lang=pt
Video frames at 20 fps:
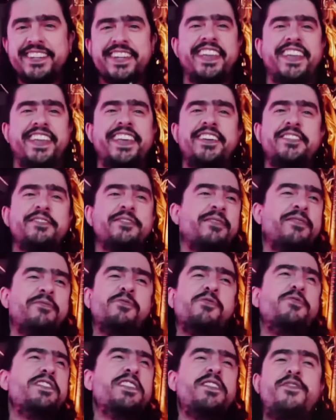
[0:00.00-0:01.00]
de que
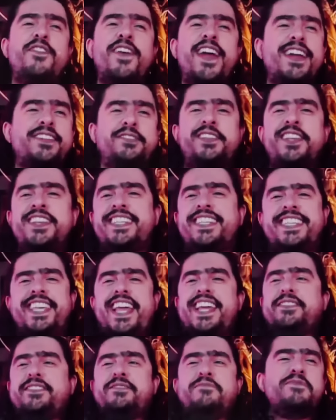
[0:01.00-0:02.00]
o universo tem
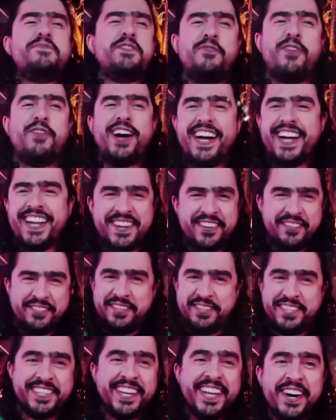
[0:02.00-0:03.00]
6 mil
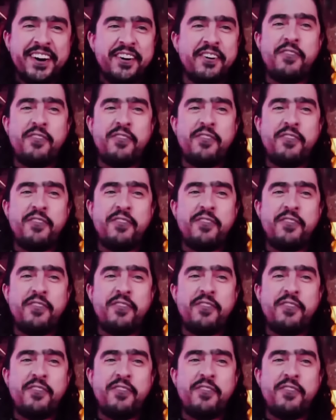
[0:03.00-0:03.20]
anos.